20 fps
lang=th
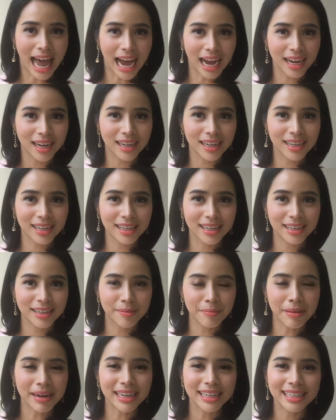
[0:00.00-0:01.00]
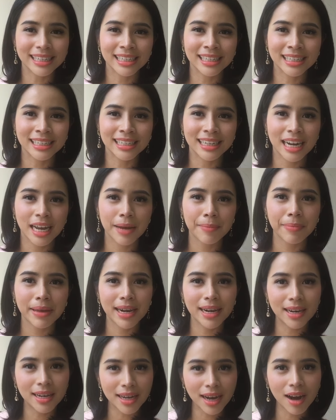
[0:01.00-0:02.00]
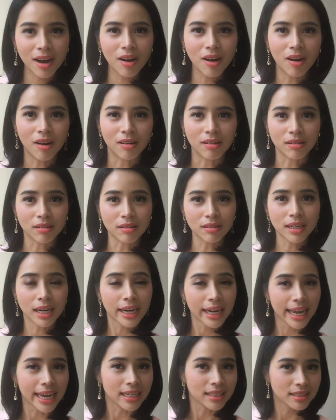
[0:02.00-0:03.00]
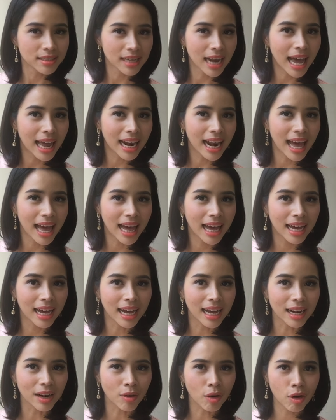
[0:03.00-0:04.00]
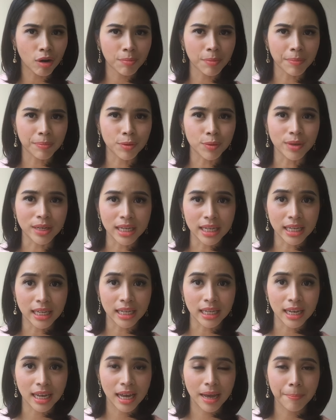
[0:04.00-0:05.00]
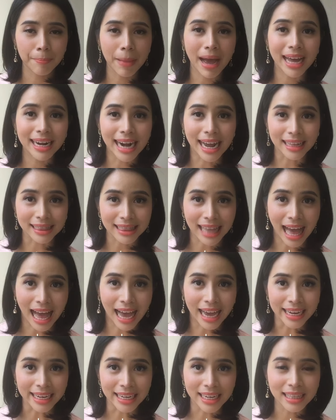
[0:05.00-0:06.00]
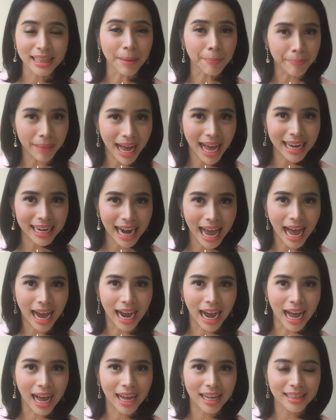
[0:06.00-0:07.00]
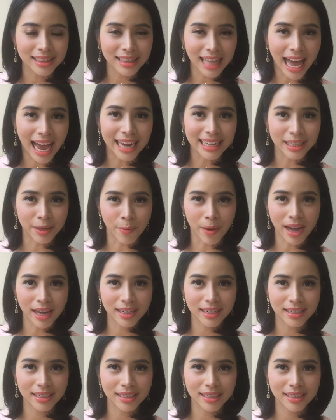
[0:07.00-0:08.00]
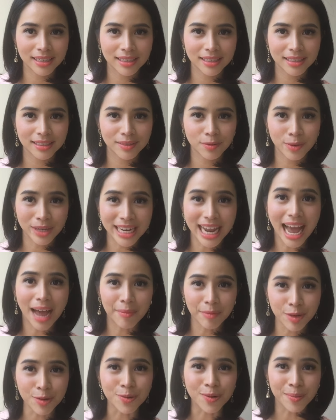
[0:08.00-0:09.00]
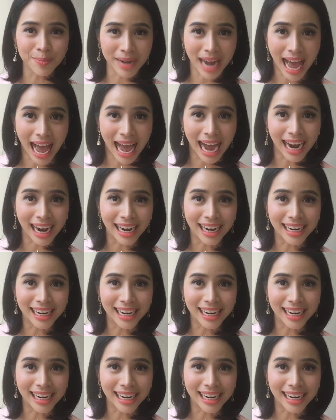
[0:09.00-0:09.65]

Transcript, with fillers: รัก มันเป็นเรื่องของนางเอกชื่อลาล่าค่ะแล้วก็แบบอยู่ดี ป้านางตาย แต่ป้านางอะตายแต่ว่าวิญญาณมาอยู่กับนาง